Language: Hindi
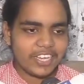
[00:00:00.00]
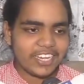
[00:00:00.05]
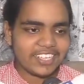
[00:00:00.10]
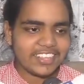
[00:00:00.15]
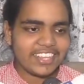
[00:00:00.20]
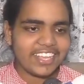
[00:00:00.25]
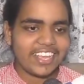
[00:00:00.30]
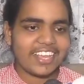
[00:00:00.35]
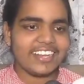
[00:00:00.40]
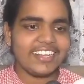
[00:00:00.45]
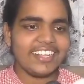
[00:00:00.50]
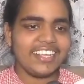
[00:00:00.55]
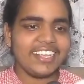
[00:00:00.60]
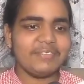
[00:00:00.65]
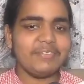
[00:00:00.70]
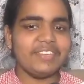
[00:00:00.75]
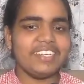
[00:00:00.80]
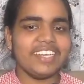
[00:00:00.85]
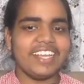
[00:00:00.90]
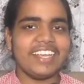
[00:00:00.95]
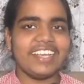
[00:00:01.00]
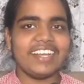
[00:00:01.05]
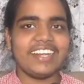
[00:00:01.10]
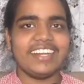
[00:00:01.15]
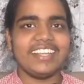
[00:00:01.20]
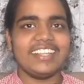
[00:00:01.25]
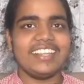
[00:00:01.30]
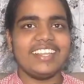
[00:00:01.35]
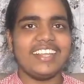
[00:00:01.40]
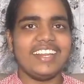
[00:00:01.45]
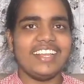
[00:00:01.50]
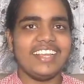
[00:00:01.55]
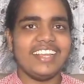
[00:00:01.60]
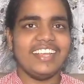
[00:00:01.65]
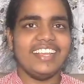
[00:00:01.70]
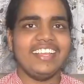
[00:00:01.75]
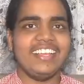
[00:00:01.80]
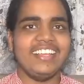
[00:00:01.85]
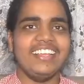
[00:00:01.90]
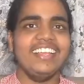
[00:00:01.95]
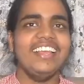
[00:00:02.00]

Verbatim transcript: वाले तैयारी अभी नहीं करने दे रहे